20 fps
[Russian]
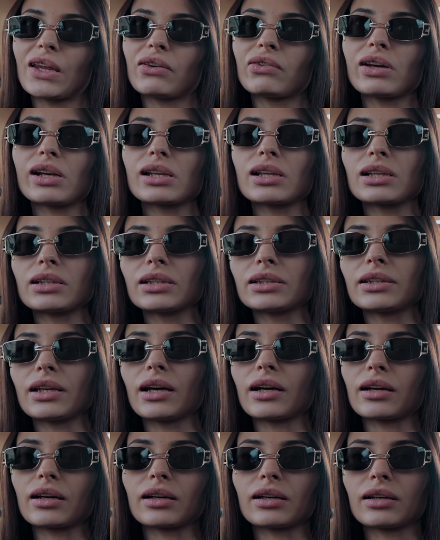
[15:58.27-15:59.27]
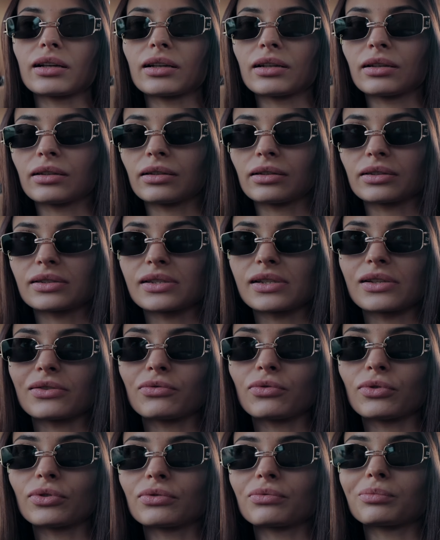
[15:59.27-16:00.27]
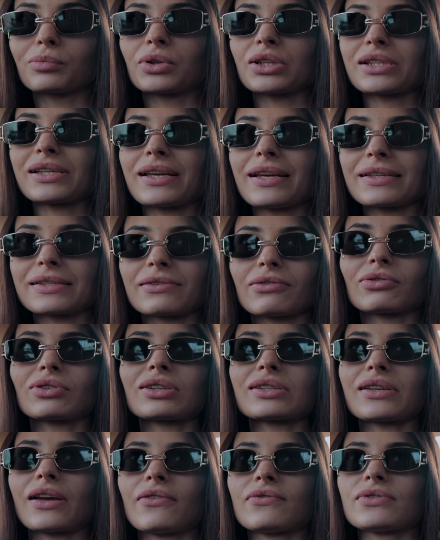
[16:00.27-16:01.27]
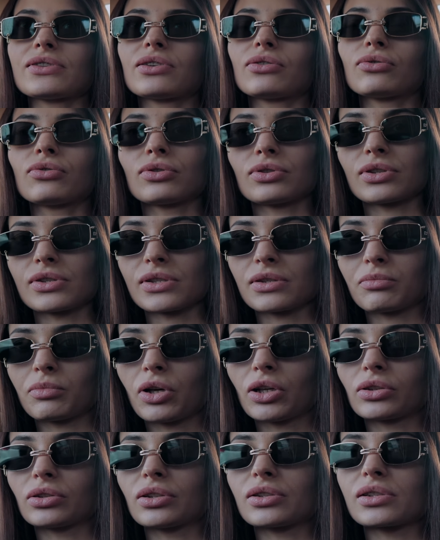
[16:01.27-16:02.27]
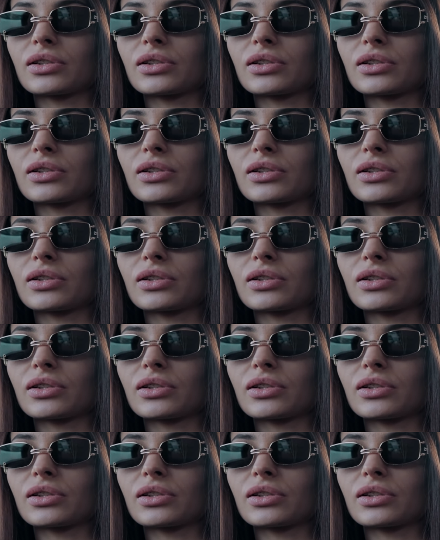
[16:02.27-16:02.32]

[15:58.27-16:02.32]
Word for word: Наверное, не так телефон бросается в глаза, все ходят, снимают на